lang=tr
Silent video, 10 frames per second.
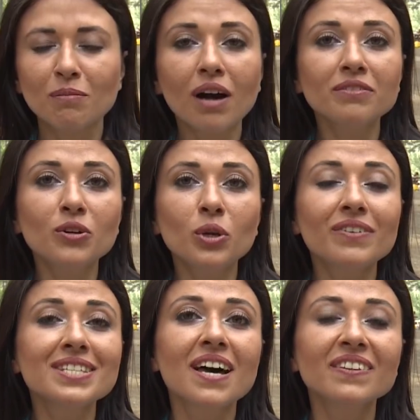Mavi Gölü
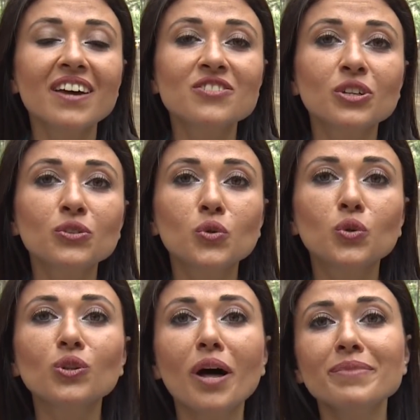vatandaşların
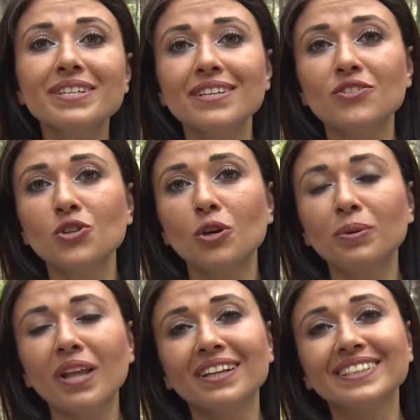kullanması için
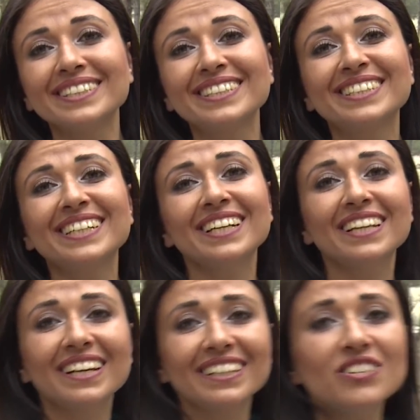yapılan ızgaraların